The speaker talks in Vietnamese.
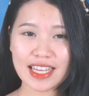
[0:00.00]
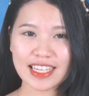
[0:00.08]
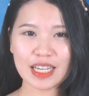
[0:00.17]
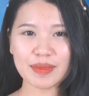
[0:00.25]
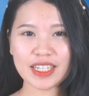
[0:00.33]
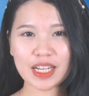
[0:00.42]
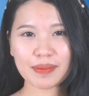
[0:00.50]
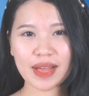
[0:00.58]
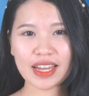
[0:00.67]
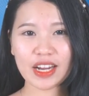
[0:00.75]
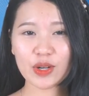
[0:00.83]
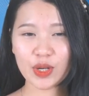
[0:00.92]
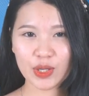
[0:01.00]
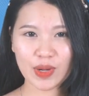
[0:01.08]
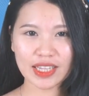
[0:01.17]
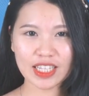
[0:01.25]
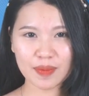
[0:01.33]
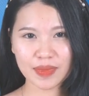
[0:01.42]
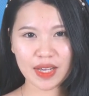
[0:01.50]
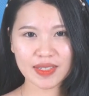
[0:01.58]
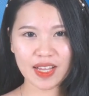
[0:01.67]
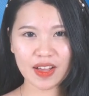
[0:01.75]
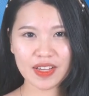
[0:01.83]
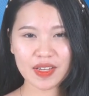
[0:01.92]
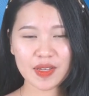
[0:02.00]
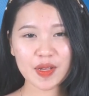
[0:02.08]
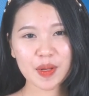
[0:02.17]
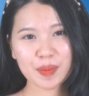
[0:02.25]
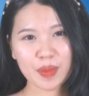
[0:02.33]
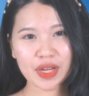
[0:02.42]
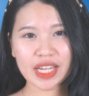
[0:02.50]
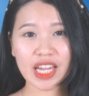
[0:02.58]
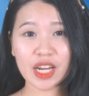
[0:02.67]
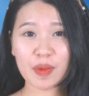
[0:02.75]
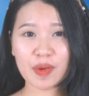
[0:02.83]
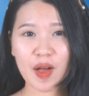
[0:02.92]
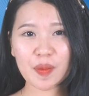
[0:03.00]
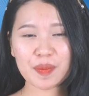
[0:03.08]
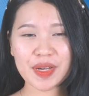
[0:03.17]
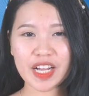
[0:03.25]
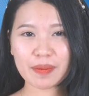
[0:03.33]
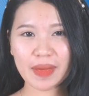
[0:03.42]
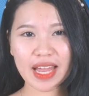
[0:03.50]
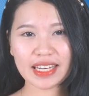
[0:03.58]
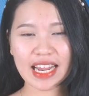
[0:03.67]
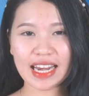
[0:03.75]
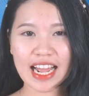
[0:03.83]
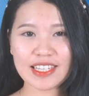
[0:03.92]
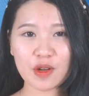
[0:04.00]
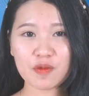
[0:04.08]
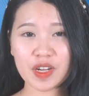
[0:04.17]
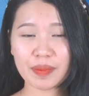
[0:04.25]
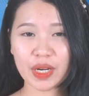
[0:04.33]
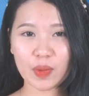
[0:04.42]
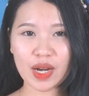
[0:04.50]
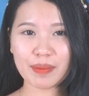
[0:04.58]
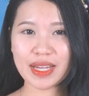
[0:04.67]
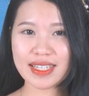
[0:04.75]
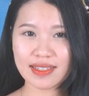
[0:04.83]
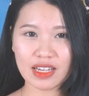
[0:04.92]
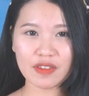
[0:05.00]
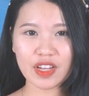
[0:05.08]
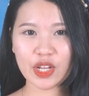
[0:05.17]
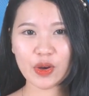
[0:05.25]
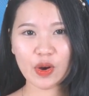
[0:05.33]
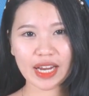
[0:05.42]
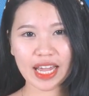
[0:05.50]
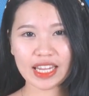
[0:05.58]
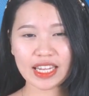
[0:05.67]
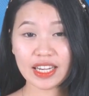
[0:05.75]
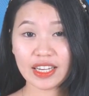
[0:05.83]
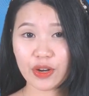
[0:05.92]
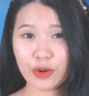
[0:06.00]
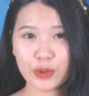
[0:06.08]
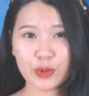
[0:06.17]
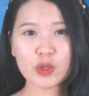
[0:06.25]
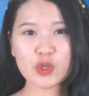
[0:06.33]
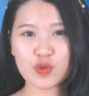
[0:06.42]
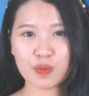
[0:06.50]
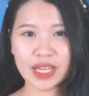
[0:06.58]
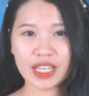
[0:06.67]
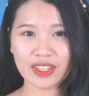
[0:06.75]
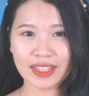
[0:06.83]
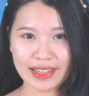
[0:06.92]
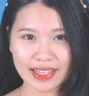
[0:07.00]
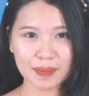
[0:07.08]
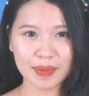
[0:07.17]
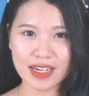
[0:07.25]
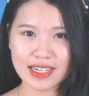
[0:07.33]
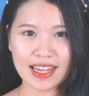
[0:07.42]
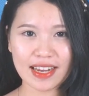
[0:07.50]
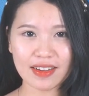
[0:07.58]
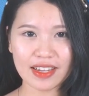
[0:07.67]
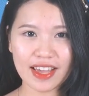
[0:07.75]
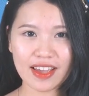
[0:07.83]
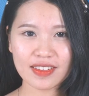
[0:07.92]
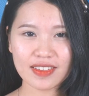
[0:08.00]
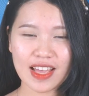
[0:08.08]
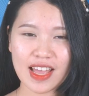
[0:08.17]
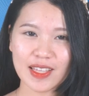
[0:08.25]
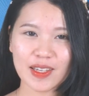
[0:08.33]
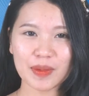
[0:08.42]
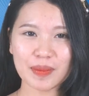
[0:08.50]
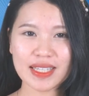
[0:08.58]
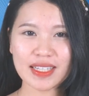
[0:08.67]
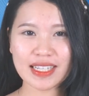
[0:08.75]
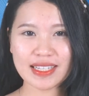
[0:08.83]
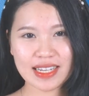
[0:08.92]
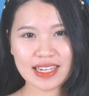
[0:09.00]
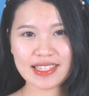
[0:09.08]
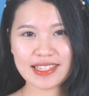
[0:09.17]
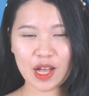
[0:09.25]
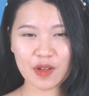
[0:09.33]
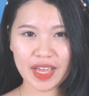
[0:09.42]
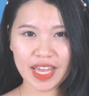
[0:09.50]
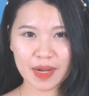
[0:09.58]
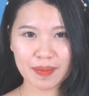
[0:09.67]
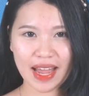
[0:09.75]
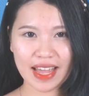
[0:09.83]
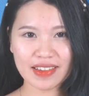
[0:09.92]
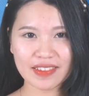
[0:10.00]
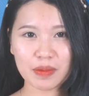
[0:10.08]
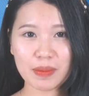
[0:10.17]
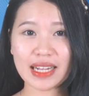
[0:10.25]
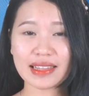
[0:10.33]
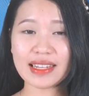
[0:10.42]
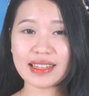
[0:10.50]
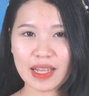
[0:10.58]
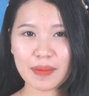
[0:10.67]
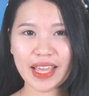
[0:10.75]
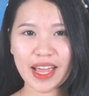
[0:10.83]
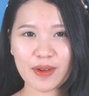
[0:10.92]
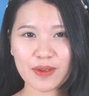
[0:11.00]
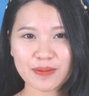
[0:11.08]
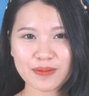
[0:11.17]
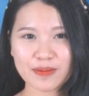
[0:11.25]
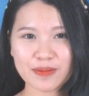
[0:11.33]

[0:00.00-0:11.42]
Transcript: Cảm ơn các bạn đã luôn quan tâm theo dõi. Mọi ý kiến đóng góp mời các bạn để lại trong phần bình luận bên dưới video này để đội ngũ chúng mình có thể kịp thời trả lời nhé. Còn bây giờ thì xin chào và hẹn gặp lại ở những bản tin tiếp theo.